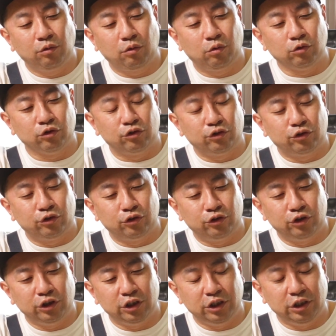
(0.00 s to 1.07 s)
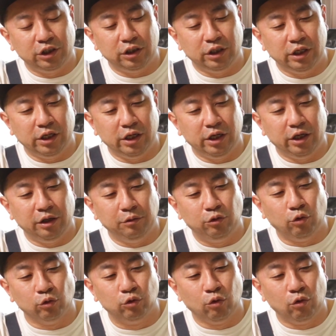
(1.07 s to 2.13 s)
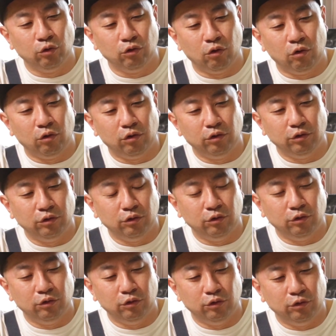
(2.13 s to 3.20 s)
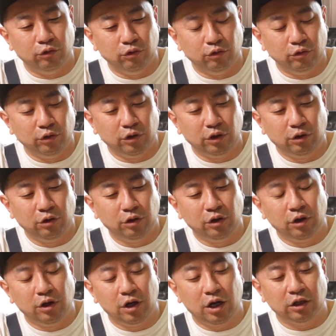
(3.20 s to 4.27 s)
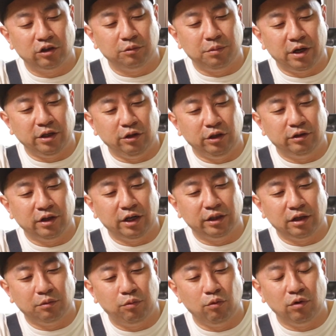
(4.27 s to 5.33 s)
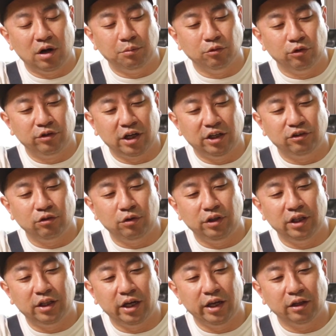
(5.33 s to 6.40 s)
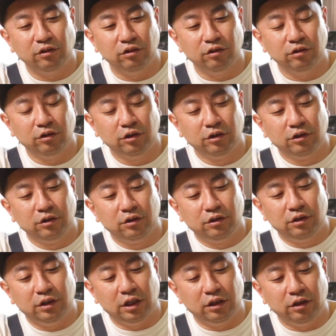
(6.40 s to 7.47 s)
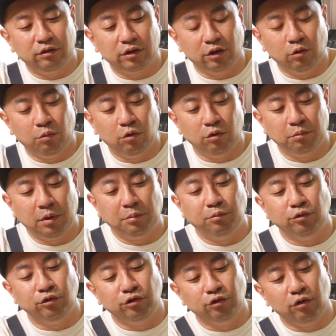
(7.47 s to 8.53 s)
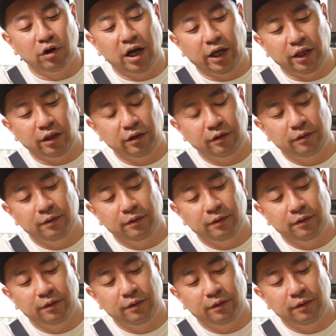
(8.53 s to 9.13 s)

今年、えー、怒涛の発売されたフォーラムの最初に出たやつなんですけども、まあ、ブルーのライン